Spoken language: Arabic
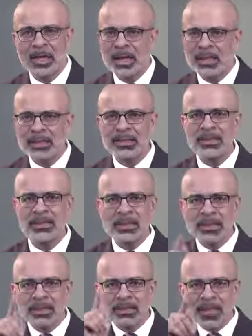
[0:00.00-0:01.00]
التي
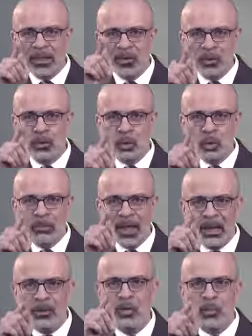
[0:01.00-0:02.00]
تخدمكم
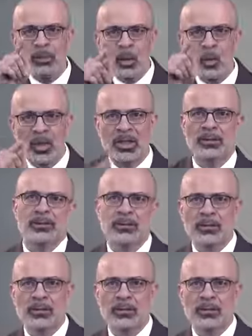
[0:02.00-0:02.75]
أنتم أولاً